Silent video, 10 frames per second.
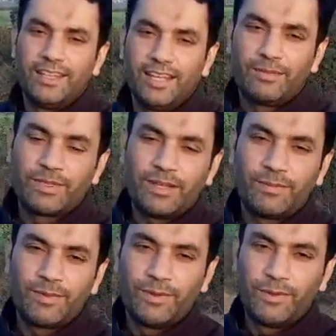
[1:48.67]
ये आप
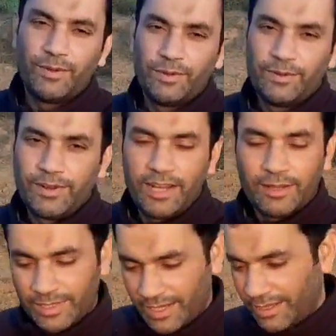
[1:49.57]
सबको
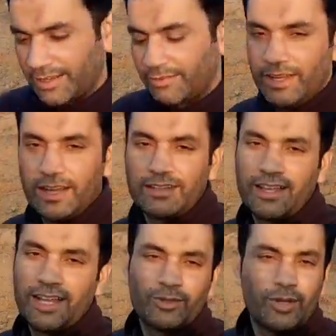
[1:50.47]
आप सारा ब्लॉग
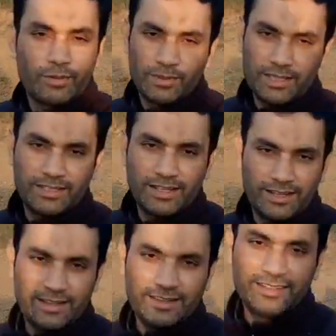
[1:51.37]
देखें तो आपको पता चल जाएगा